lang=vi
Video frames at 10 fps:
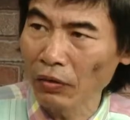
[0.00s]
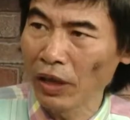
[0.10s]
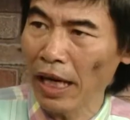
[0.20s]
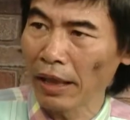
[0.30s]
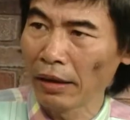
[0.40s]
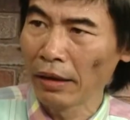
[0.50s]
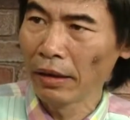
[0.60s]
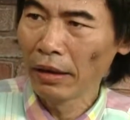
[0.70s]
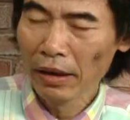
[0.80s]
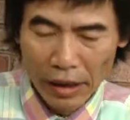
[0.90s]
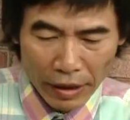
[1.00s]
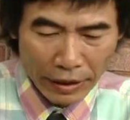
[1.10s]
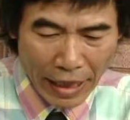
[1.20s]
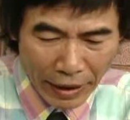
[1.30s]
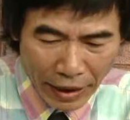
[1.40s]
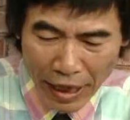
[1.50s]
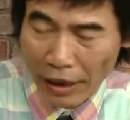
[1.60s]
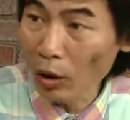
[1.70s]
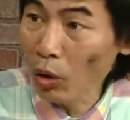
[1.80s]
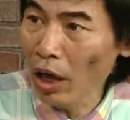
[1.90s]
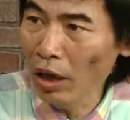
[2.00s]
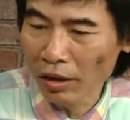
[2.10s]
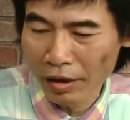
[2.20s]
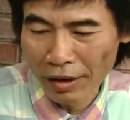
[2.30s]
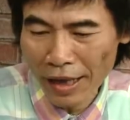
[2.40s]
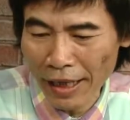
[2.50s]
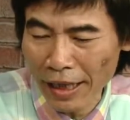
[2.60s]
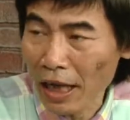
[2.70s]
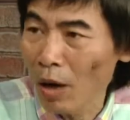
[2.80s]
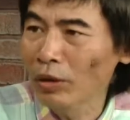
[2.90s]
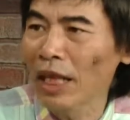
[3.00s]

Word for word: các phương án sa thải tốt hơn hay là không